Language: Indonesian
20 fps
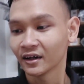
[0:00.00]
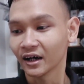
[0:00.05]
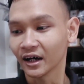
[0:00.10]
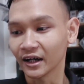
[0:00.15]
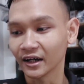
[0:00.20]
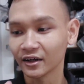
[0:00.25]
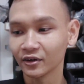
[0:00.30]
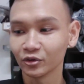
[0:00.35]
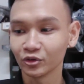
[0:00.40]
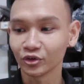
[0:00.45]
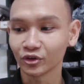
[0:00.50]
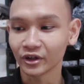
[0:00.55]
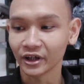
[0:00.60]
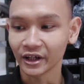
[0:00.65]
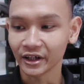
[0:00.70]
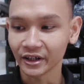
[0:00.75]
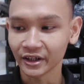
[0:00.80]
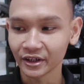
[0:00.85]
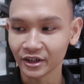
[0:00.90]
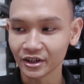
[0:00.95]
karena untuk
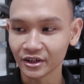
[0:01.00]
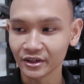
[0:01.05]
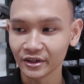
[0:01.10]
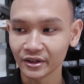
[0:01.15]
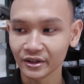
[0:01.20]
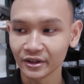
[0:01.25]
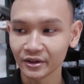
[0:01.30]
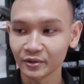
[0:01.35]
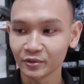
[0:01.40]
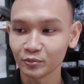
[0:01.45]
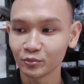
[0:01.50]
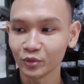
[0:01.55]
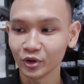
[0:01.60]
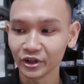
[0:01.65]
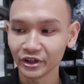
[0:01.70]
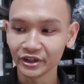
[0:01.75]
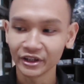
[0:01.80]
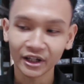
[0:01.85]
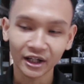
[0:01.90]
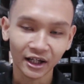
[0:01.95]
dari
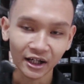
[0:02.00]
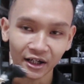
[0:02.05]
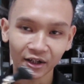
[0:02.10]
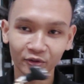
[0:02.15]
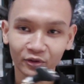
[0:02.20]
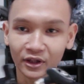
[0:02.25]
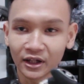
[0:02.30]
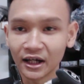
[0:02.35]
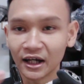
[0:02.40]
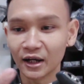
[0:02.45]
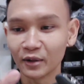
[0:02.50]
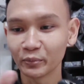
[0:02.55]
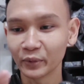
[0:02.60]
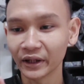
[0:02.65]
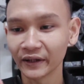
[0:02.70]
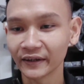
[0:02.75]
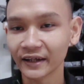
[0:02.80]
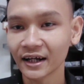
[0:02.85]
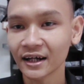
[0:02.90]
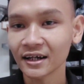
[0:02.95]
bodinya karena udah
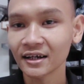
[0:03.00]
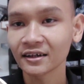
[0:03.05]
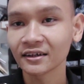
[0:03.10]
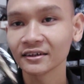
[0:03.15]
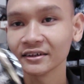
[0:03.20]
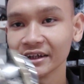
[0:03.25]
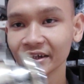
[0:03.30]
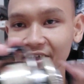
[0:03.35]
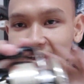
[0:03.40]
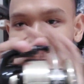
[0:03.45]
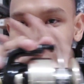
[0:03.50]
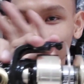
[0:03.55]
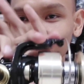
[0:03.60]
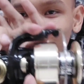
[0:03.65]
metal jadi dia